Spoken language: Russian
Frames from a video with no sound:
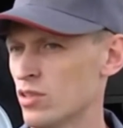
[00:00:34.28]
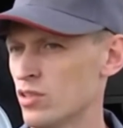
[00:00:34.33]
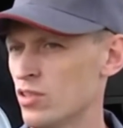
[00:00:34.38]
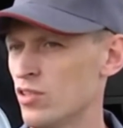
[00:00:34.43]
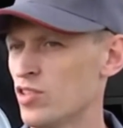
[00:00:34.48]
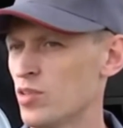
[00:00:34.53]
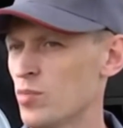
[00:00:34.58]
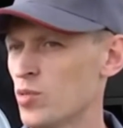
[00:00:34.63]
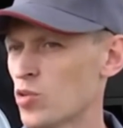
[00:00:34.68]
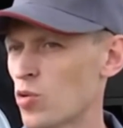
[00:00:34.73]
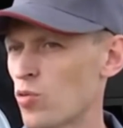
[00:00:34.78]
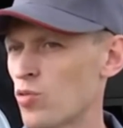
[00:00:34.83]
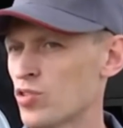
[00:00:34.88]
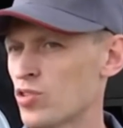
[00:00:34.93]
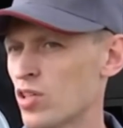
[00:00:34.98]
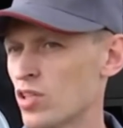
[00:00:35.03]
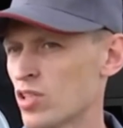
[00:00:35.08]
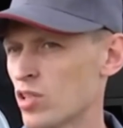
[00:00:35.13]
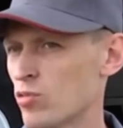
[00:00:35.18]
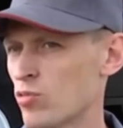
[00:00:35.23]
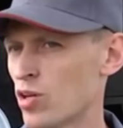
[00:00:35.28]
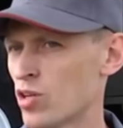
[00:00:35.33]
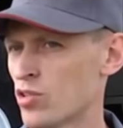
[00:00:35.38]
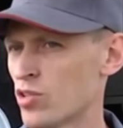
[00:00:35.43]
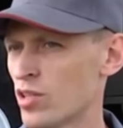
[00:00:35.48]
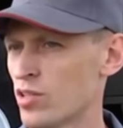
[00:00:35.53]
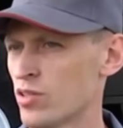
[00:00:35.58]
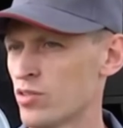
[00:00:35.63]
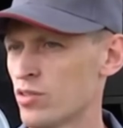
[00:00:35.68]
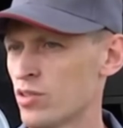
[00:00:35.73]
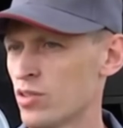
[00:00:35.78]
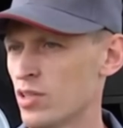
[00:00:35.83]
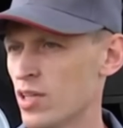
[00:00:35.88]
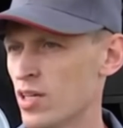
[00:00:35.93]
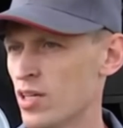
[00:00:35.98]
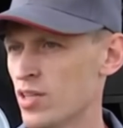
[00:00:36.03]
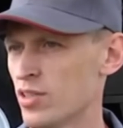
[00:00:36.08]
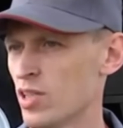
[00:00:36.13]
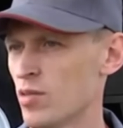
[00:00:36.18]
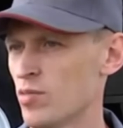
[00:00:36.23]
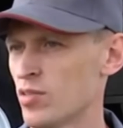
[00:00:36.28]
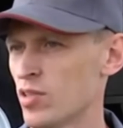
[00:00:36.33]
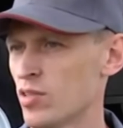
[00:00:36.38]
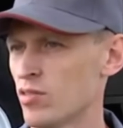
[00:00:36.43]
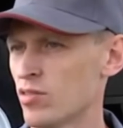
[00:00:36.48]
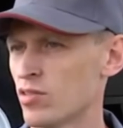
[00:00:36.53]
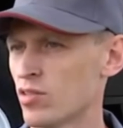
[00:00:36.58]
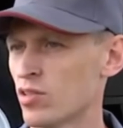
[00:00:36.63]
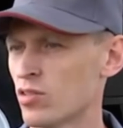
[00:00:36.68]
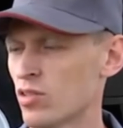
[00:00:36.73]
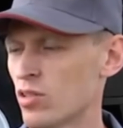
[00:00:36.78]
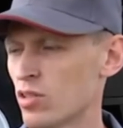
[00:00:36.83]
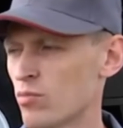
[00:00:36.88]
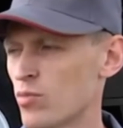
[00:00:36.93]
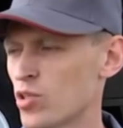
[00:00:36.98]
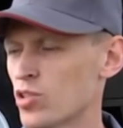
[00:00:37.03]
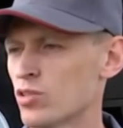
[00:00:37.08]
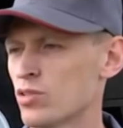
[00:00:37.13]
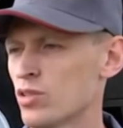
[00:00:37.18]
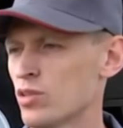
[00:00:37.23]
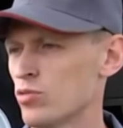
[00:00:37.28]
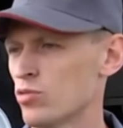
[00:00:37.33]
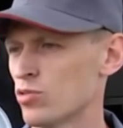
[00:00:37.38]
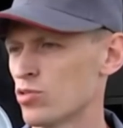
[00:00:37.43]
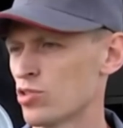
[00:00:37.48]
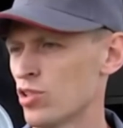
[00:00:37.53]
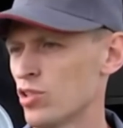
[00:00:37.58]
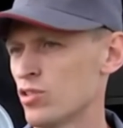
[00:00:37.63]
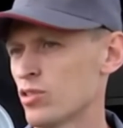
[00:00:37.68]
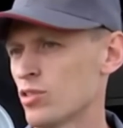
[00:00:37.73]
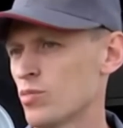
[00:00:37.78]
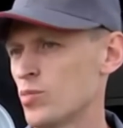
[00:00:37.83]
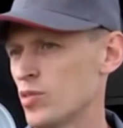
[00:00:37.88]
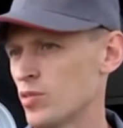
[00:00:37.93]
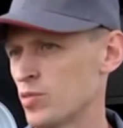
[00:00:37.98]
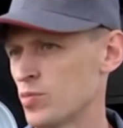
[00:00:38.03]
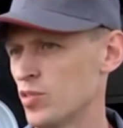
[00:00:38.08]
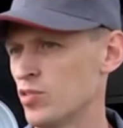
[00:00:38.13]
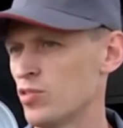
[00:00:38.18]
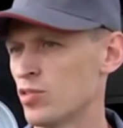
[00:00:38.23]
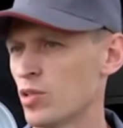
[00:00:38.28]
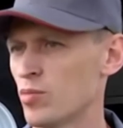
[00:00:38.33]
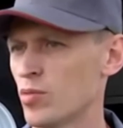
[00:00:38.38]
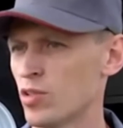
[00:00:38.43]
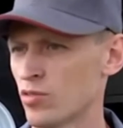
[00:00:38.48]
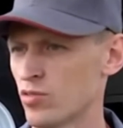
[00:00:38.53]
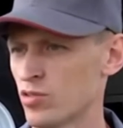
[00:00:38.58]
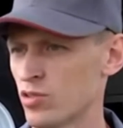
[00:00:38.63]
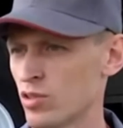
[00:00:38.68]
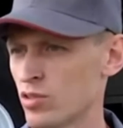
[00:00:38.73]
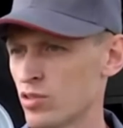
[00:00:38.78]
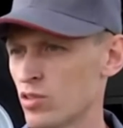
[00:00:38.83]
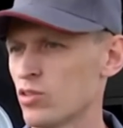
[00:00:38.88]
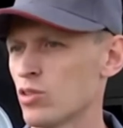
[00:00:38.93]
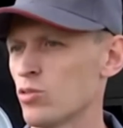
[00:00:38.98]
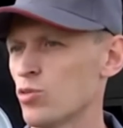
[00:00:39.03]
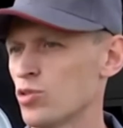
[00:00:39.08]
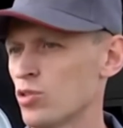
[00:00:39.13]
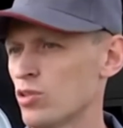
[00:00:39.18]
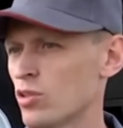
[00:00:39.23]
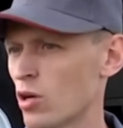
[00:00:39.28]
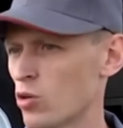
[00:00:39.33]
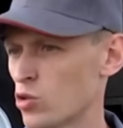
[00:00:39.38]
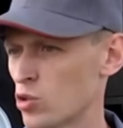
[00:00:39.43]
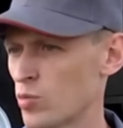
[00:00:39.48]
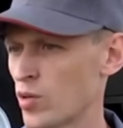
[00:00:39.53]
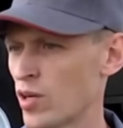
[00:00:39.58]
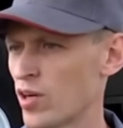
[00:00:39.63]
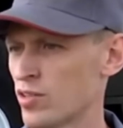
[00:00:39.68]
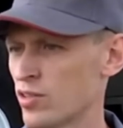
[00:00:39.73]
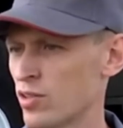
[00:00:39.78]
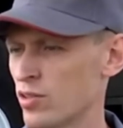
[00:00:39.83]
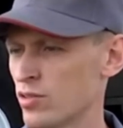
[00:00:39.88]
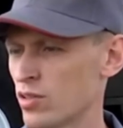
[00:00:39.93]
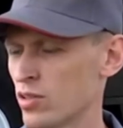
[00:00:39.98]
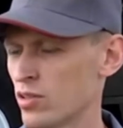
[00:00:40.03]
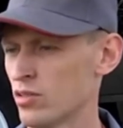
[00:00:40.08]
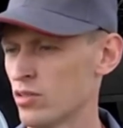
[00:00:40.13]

9-метровая жатка на урожайности 7 центов с гектара, машина идет 6,5 км в час. Это очень хороший показатель.